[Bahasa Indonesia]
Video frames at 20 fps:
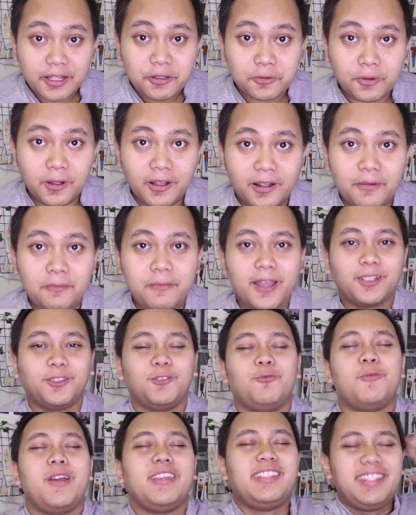guys, welcome back
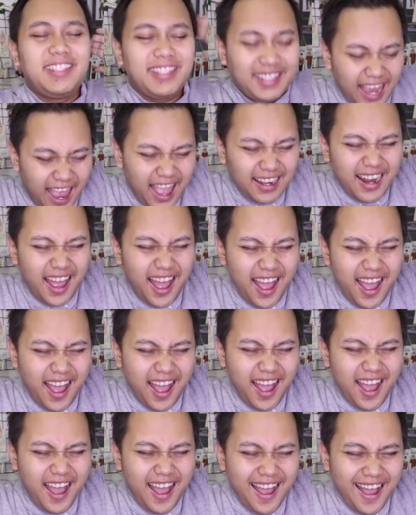to my
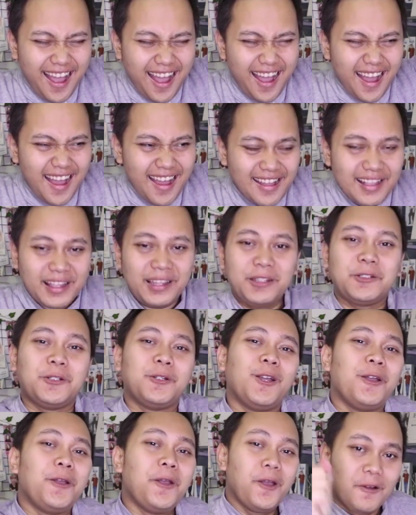channel
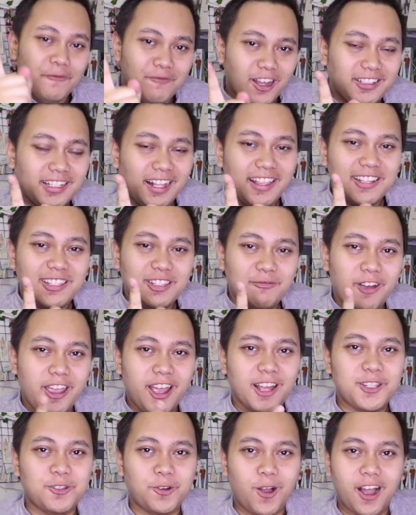Buat kalian semua
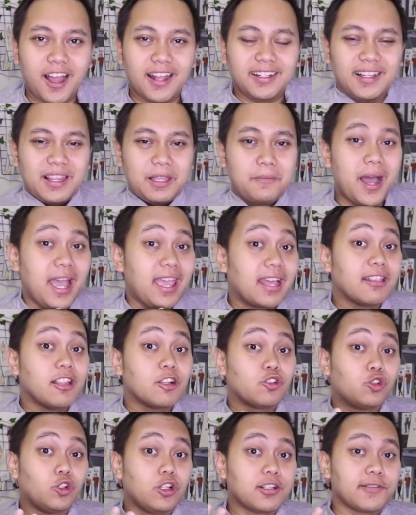yang gak suka akan kelebayan,
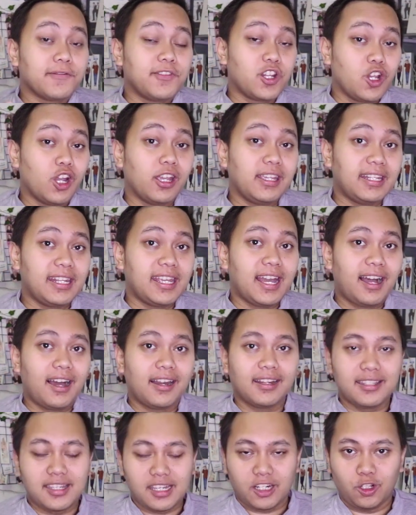langsung close video ini ya
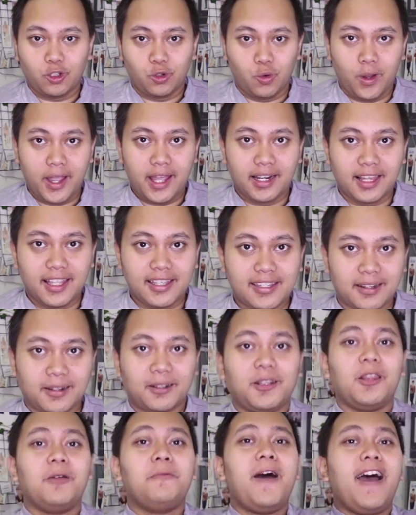Karena channel gue adalah channel
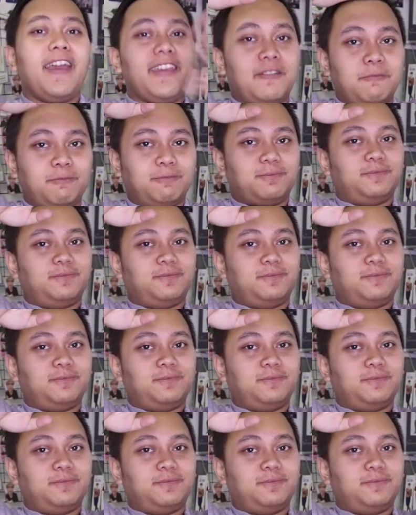kelebay